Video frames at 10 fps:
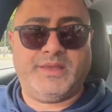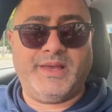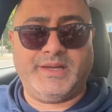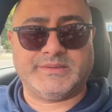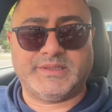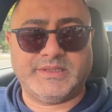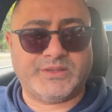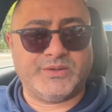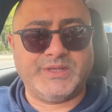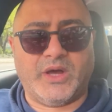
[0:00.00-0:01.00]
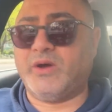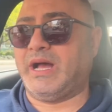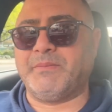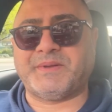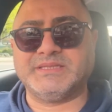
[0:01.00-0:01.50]
Ja, dritte Kunde auch
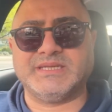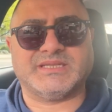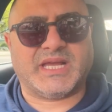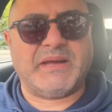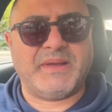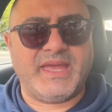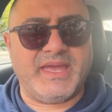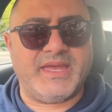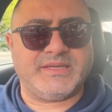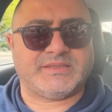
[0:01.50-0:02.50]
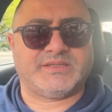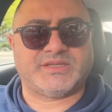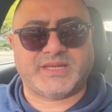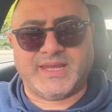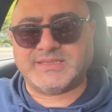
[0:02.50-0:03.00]
abgesetzt, aber echt
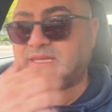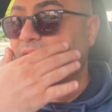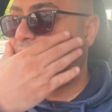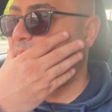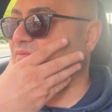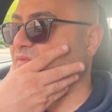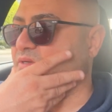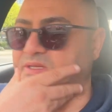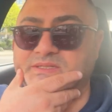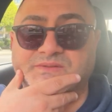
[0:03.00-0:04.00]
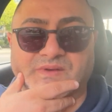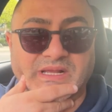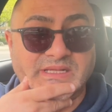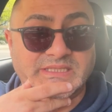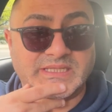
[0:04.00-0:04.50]
Stress gehabt, wirklich,
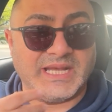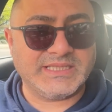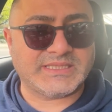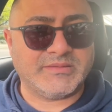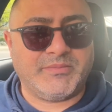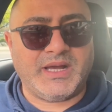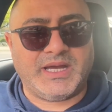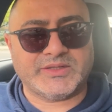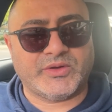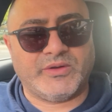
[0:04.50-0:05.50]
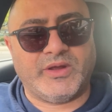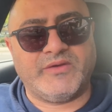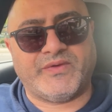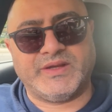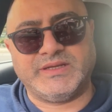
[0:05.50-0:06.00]
weil die ganze
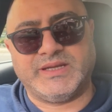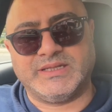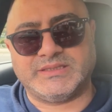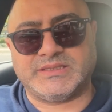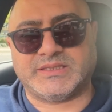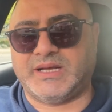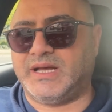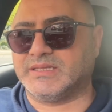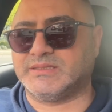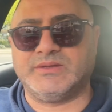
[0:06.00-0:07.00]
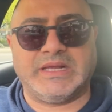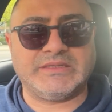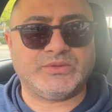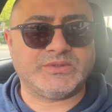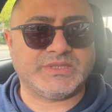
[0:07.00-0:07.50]
Marathonläufer, die ganze Straßen,
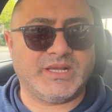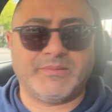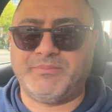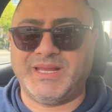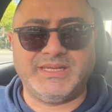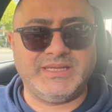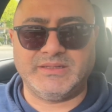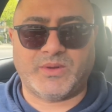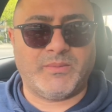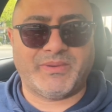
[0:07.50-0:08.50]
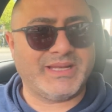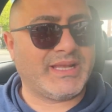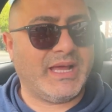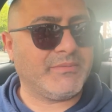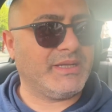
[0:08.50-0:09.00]
sozusagen Berlin komplett
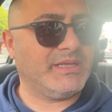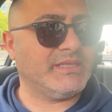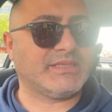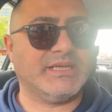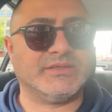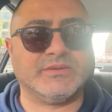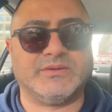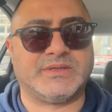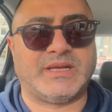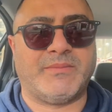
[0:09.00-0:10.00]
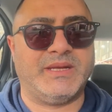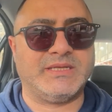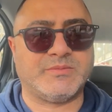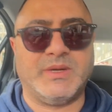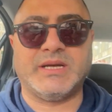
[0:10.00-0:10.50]
lahmgelegt, also kann man
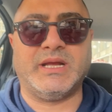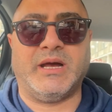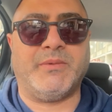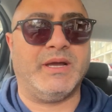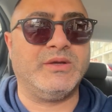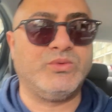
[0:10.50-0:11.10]
nichts machen, aber